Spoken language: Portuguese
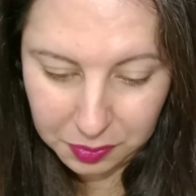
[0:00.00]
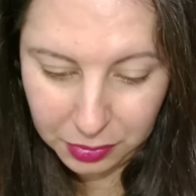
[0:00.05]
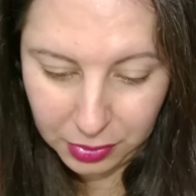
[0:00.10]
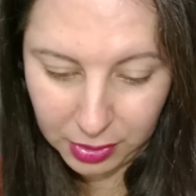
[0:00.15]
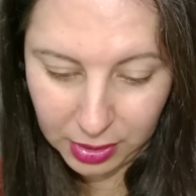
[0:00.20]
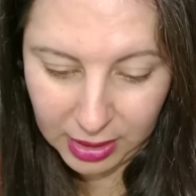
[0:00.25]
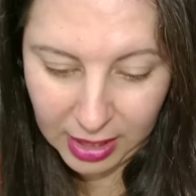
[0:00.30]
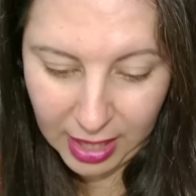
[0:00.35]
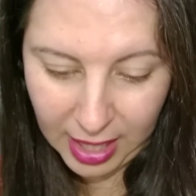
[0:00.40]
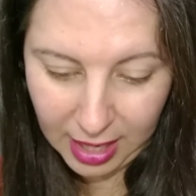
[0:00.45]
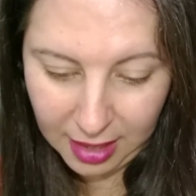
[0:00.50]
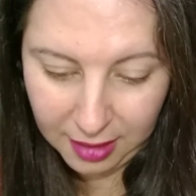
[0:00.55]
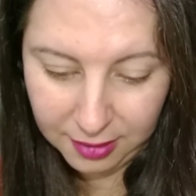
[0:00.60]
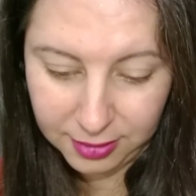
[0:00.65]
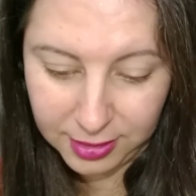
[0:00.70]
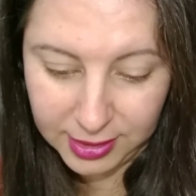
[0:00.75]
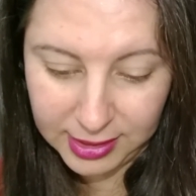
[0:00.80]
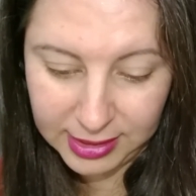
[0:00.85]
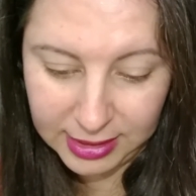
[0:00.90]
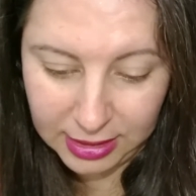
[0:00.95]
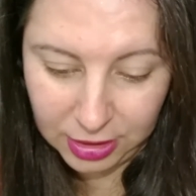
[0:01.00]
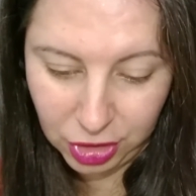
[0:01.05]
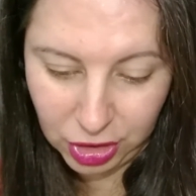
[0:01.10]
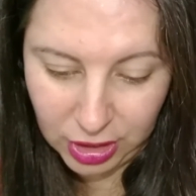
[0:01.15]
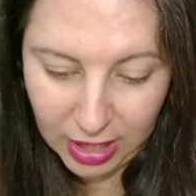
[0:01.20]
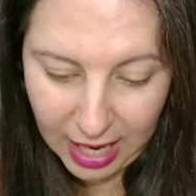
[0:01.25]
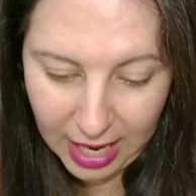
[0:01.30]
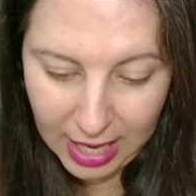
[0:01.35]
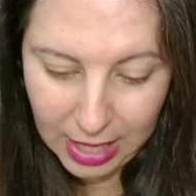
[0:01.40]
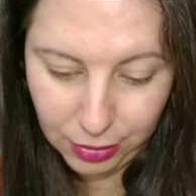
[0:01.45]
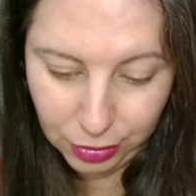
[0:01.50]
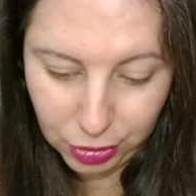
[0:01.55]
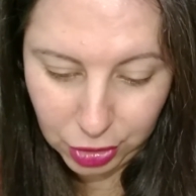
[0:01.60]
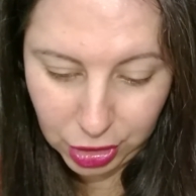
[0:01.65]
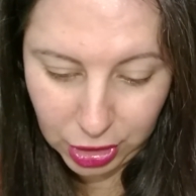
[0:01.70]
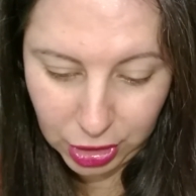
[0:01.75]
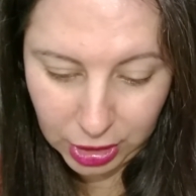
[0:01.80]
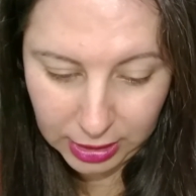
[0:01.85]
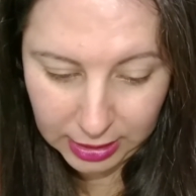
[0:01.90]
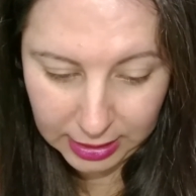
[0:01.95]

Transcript: porque você dirá eu te